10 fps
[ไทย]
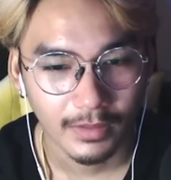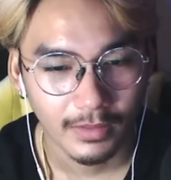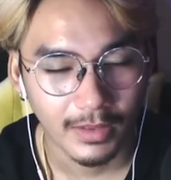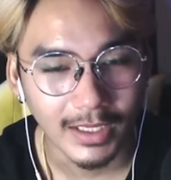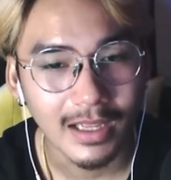
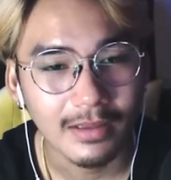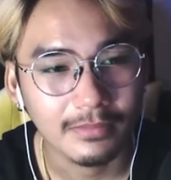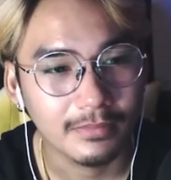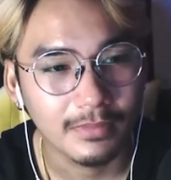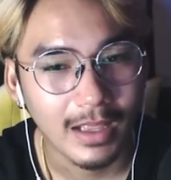แล้วก็
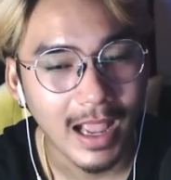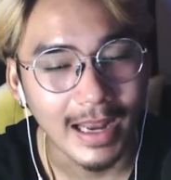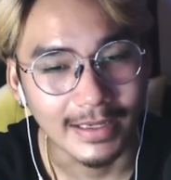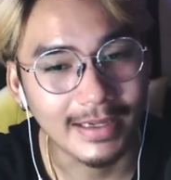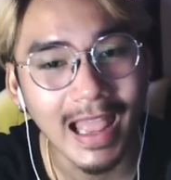หั
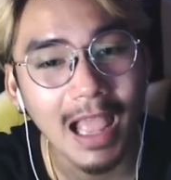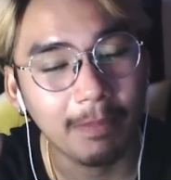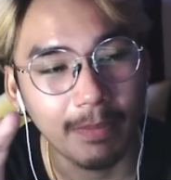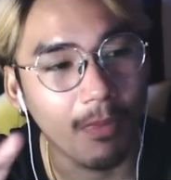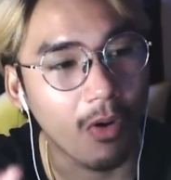นหน้าไป
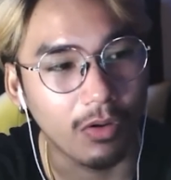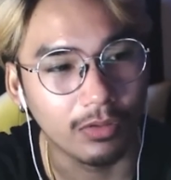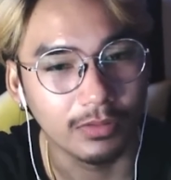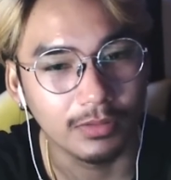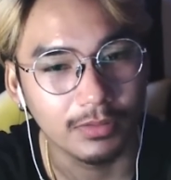มอง
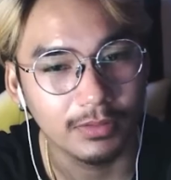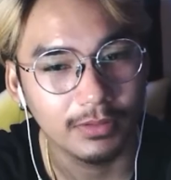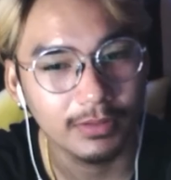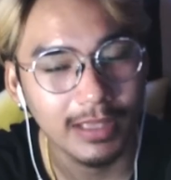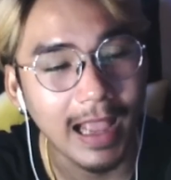
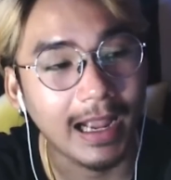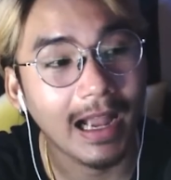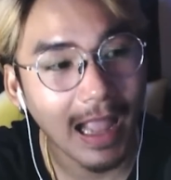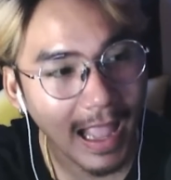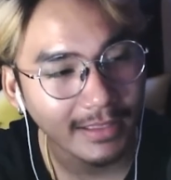ทาง
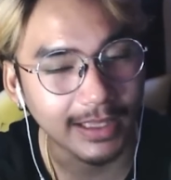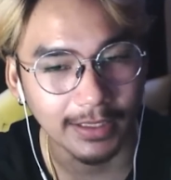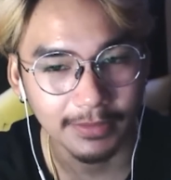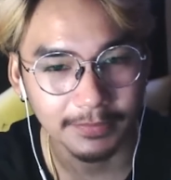ข้างๆเต็นท์